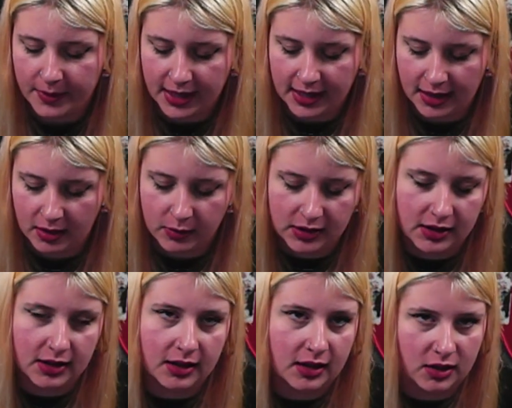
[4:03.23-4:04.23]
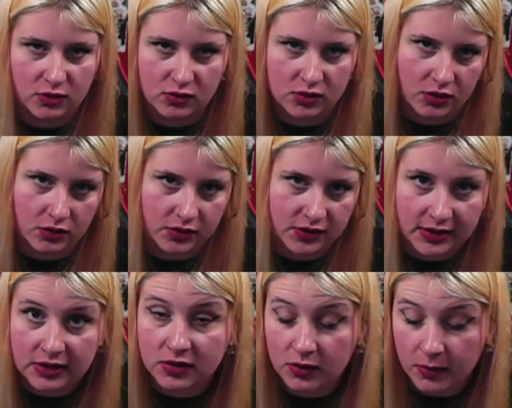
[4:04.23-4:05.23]
loro perché, quindi li aggiungerò
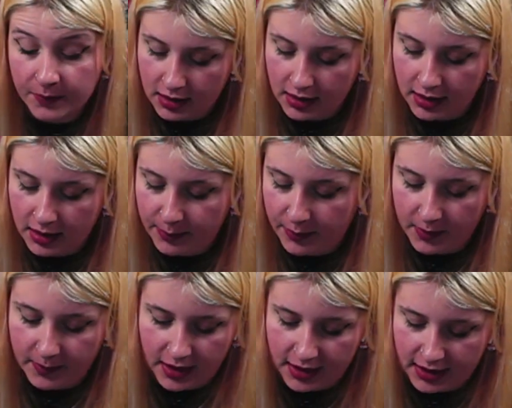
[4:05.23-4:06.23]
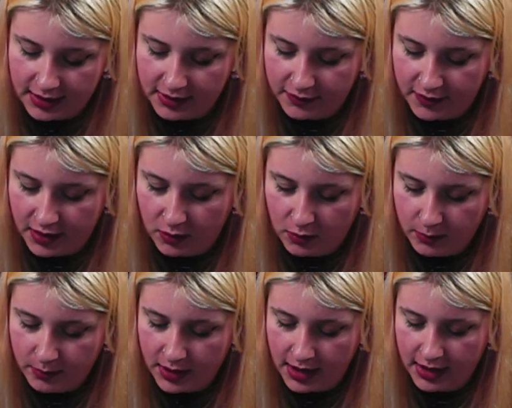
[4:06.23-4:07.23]
lo stesso. E poi manca da
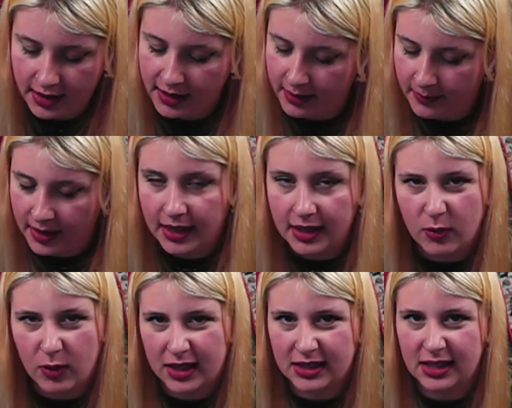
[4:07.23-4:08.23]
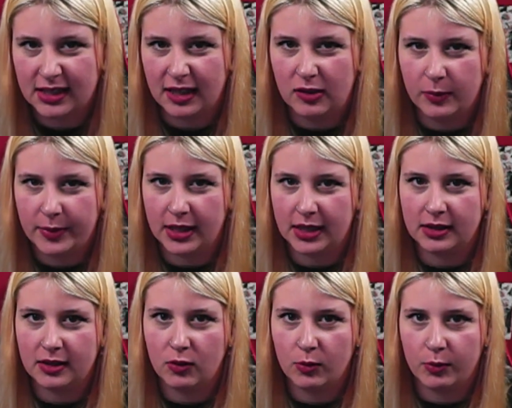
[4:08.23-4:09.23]
fare l'ombra e magari qualche dettaglio
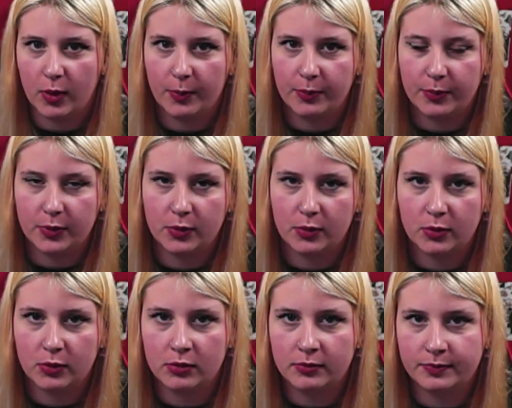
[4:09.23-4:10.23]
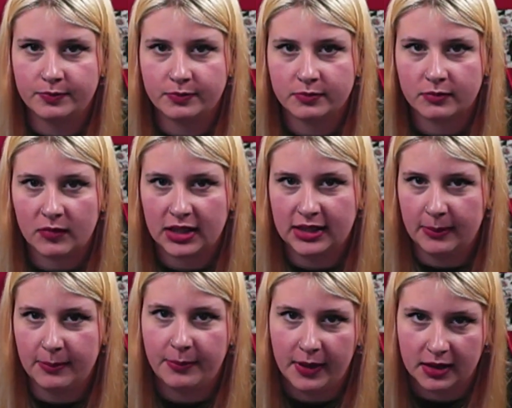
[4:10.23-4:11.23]
per renderlo un po' più
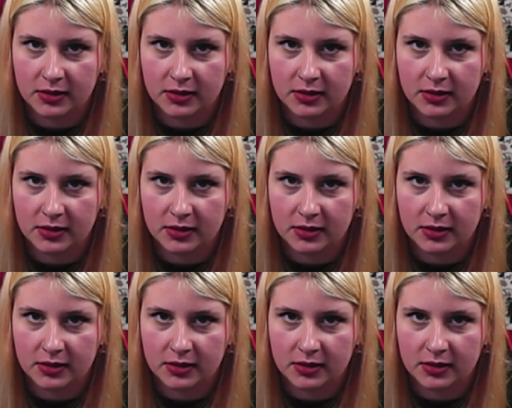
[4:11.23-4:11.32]
di